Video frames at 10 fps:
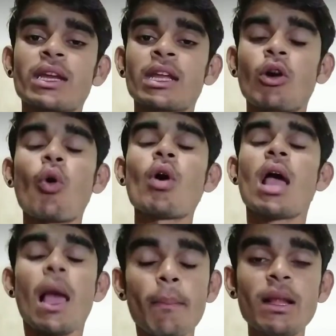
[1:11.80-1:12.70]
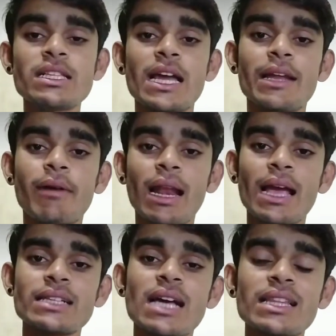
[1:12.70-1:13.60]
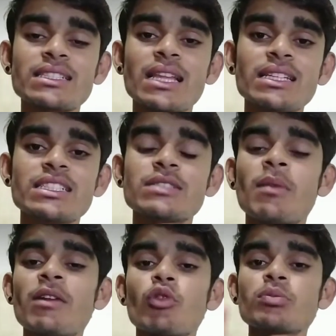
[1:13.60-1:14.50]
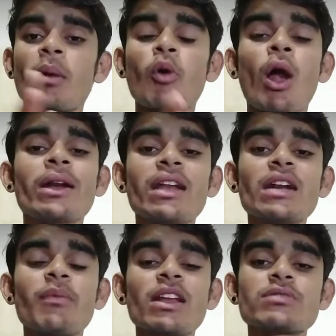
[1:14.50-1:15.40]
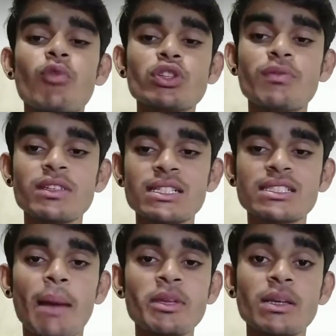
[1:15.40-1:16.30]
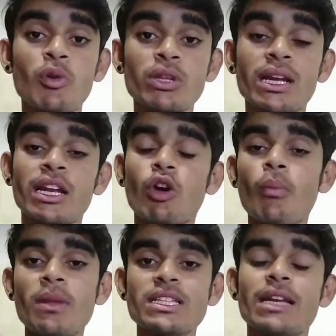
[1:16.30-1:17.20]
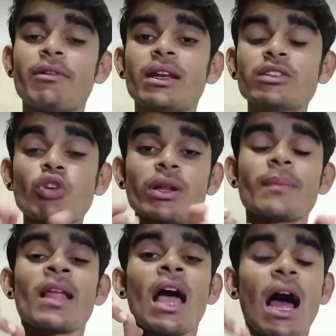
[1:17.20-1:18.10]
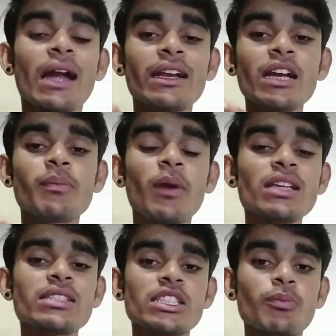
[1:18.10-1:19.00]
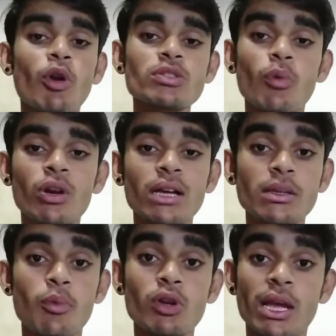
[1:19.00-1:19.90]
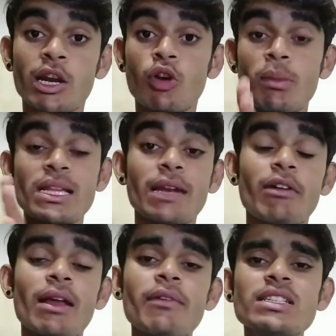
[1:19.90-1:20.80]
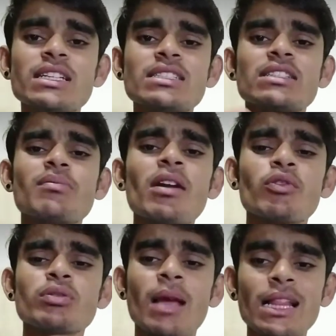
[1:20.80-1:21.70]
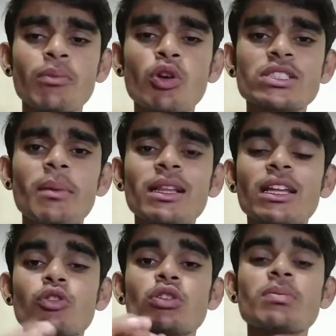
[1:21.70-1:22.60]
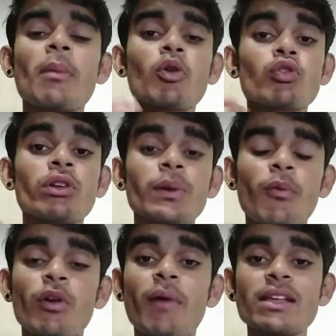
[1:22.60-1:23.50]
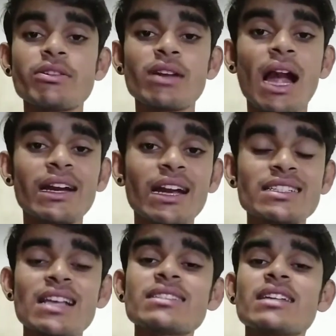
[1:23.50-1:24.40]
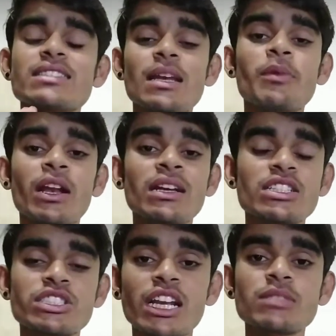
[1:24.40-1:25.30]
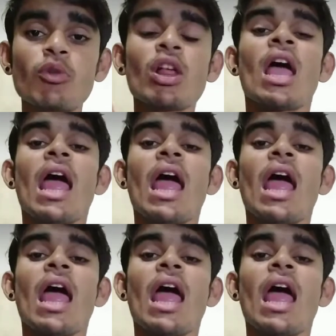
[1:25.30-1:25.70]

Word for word: देखने को मिल जाने वाला है साथ ही साथ इस स्मार्ट वॉच में आपको हंड्रेड प्लस वॉच फेसेस का भी सपोर्ट देखने को मिल जाने वाला है सॉरी हंड्रेड प्लस स्पोर्ट्स मोड का सपोर्ट देखने को मिल जाने वाला है वैसे इस स्मार्ट वॉच हेल्थ मोड की बात करें तो इसमें आपको ट्वेंटी फोर बाई सेवन हार्ट रेट सेंसर स्लिप ट्रेकिंग स्ट्रेस मोड